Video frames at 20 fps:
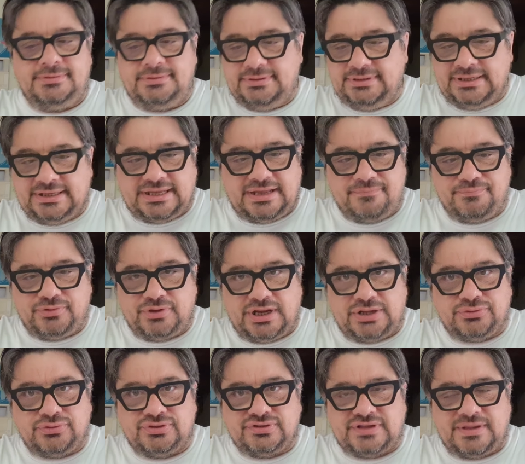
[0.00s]
il
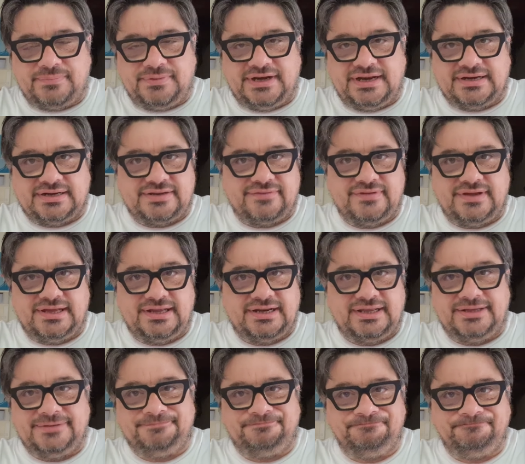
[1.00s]
campionato sta per
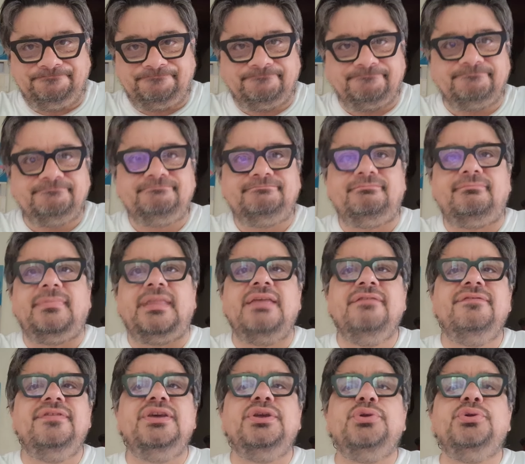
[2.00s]
arrivare. Eh.
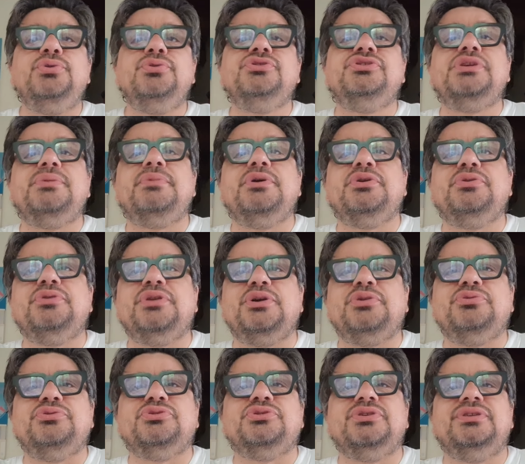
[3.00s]
È vero, noi siamo ancora
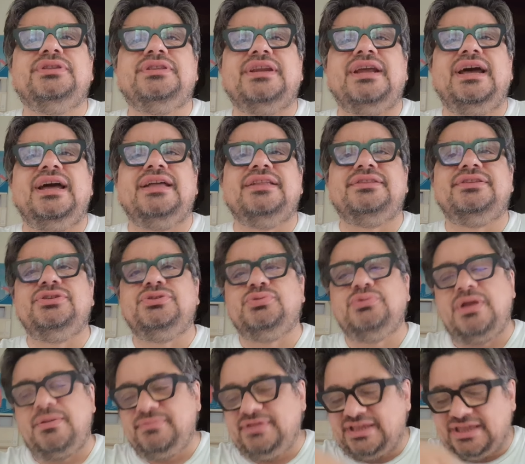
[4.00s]
concentrati
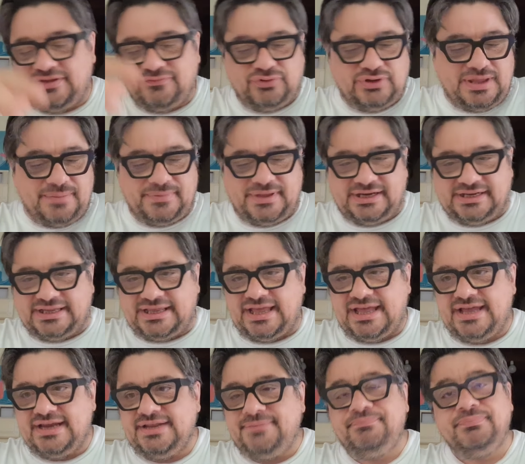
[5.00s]
sulle amichevoli
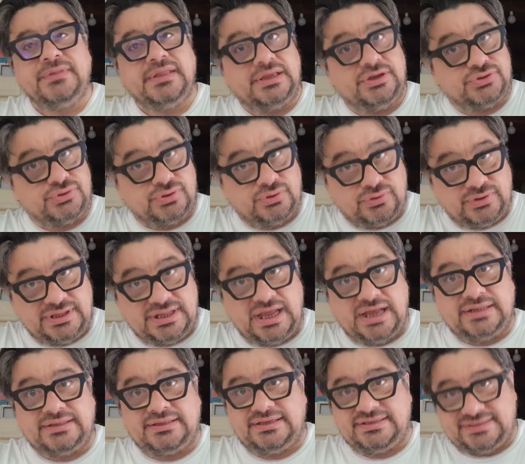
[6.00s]
americane, che sono
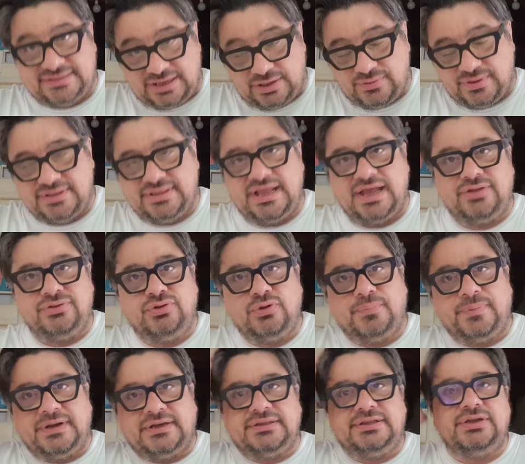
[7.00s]
andate e stanno andando
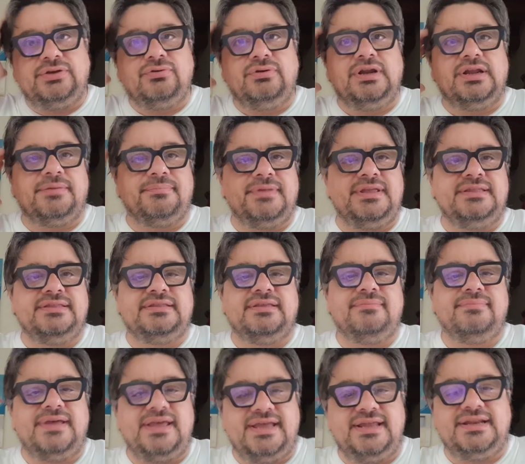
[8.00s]

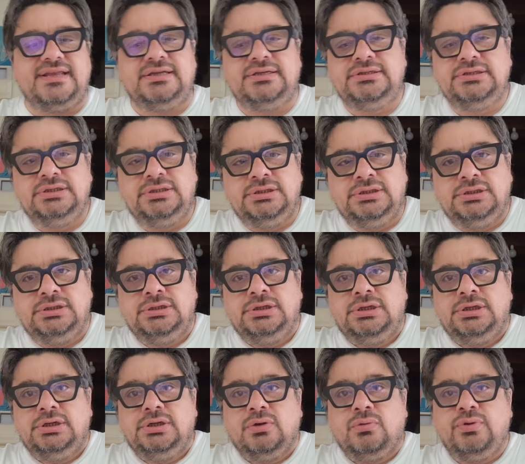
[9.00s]
particolarmente bene,
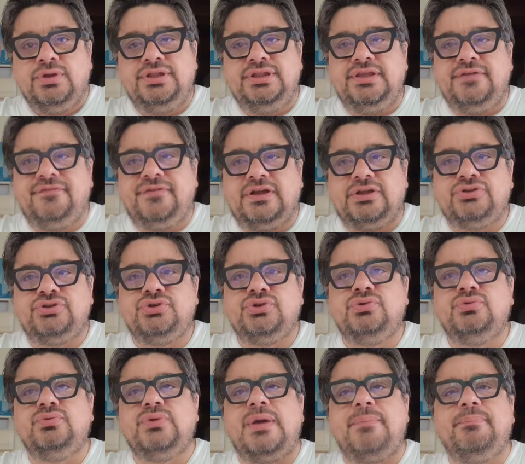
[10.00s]
quindi
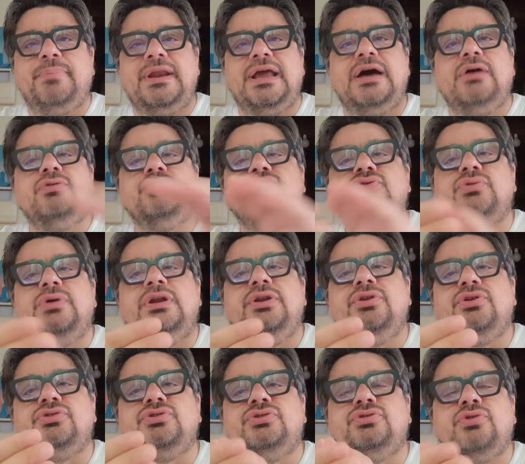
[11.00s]
faccio un applauso al
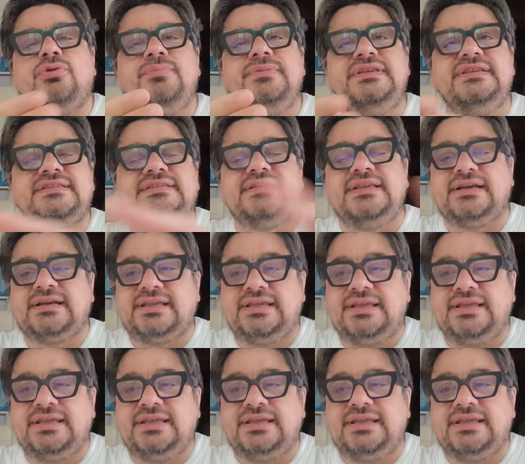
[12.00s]
nostro mister